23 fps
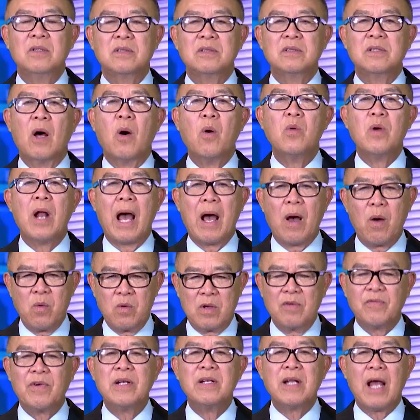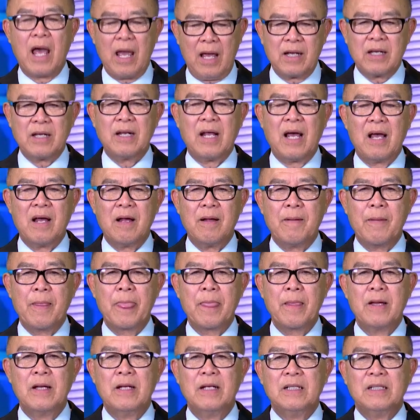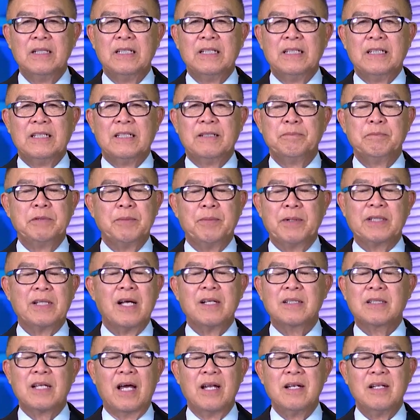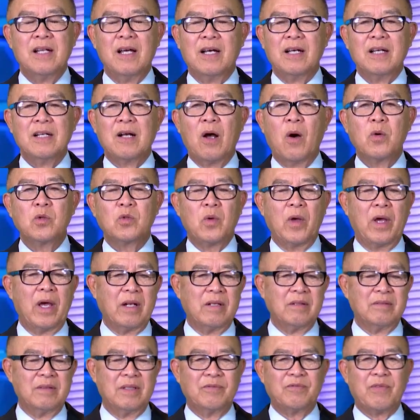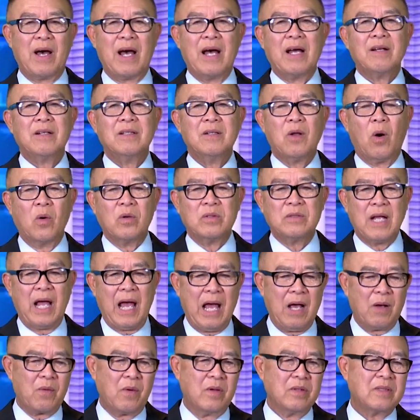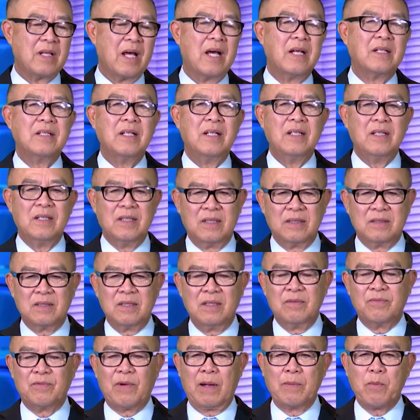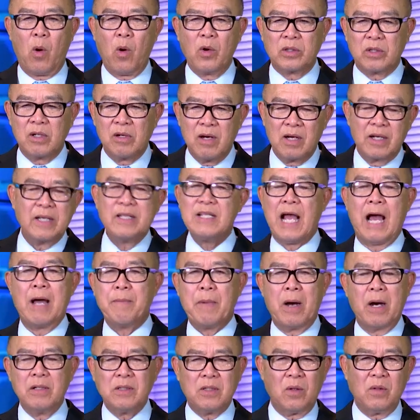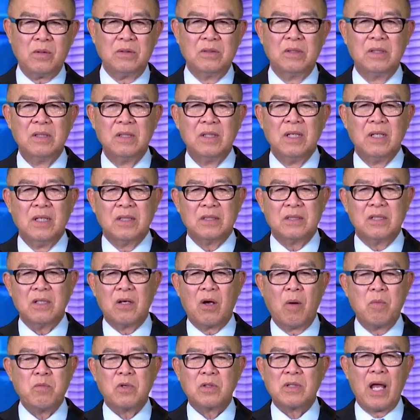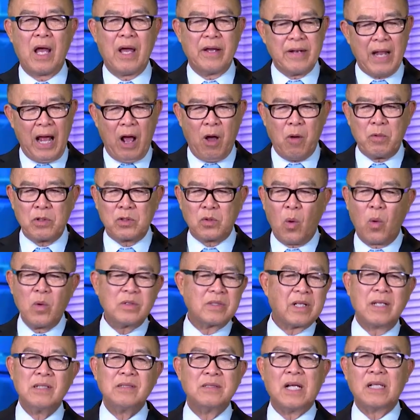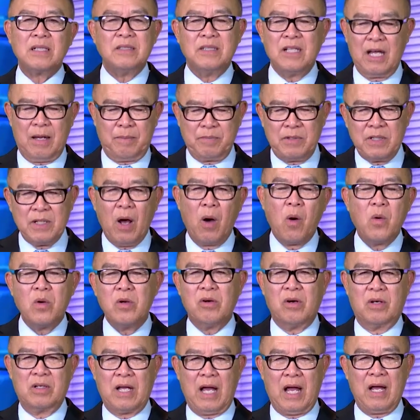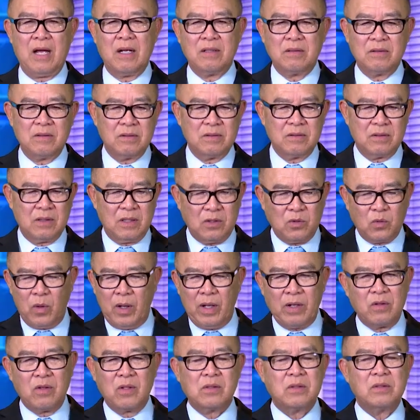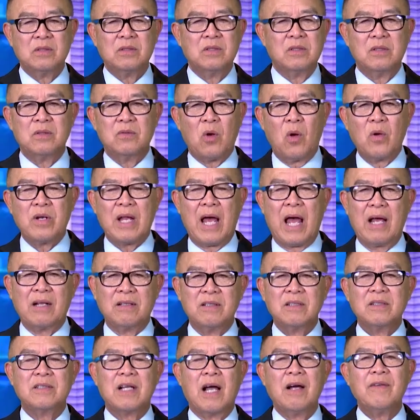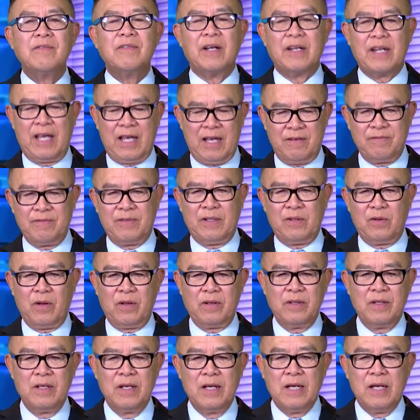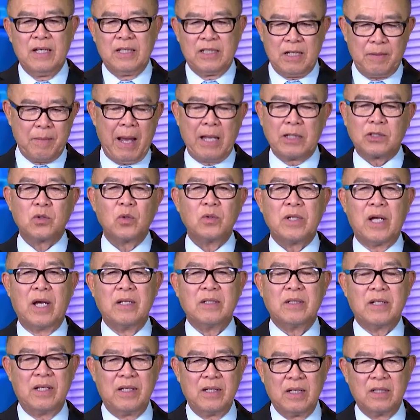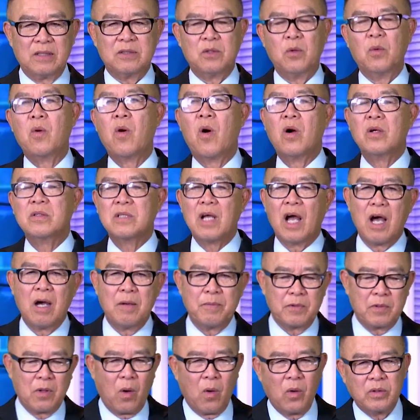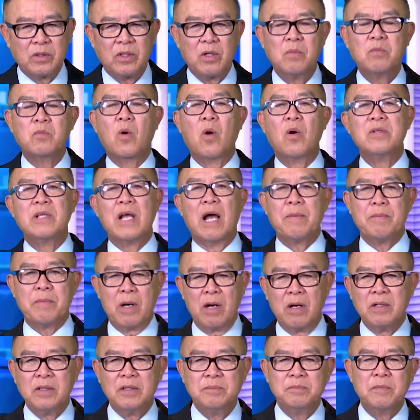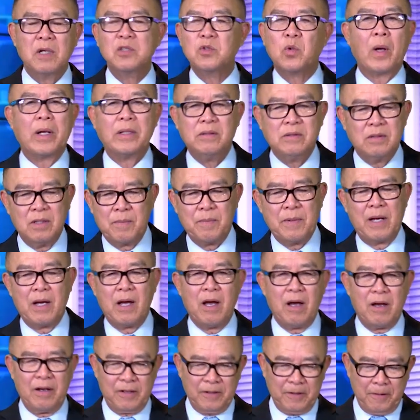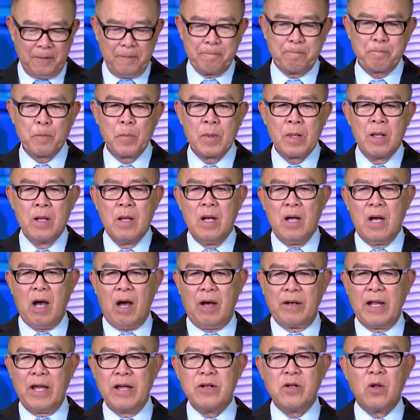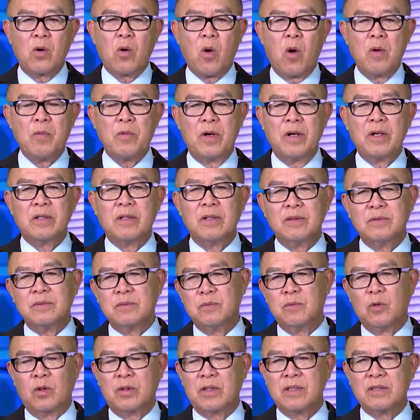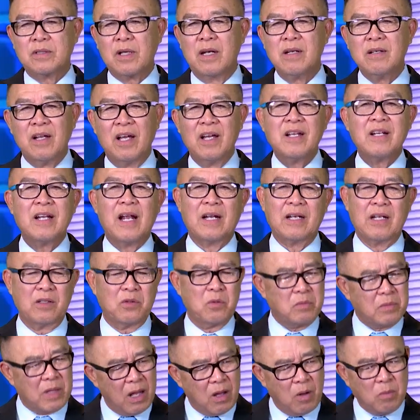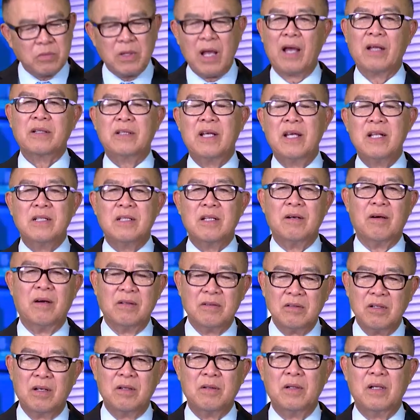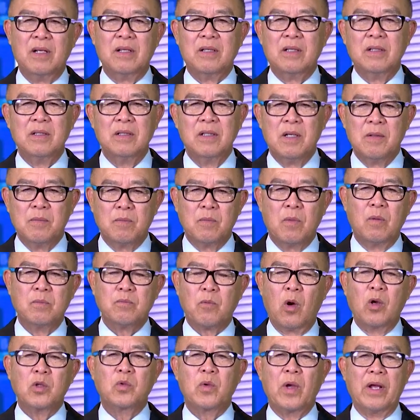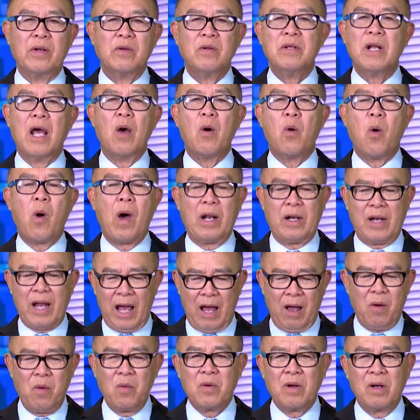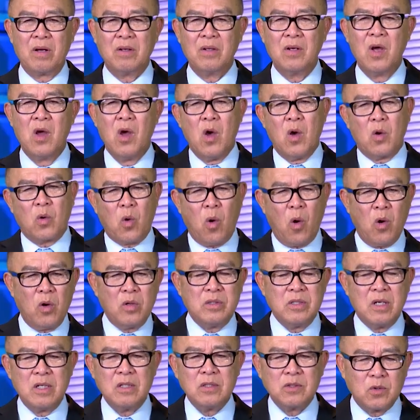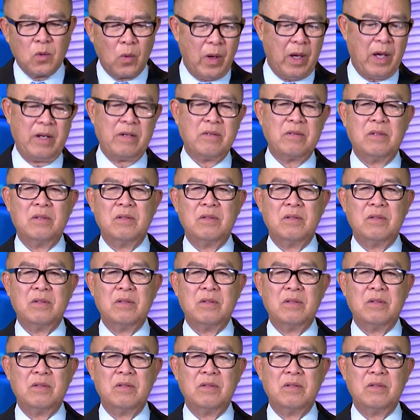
thấu đáo cái vấn đề cái đã. Nhưng mà chắc chắn là cái câu chuyện phá lộn nhà của anh ta thì phải bồi thường cái nhà mới thôi. Chứ không có thể nào mà trốn tránh trách nhiệm đi đâu được cả. Cái chuyện nó rõ ràng như trắng và đen vậy rồi. Thì bà Susan thì chịu khó chờ một hồi thì cũng có nhà mới, mới toanh rồi mà ở thôi. Ở đây nó có một cái, một cái chân lý rằng là chúng ta không thể tin tưởng được là mọi chuyện nó đều hoàn hảo. Và có những chuyện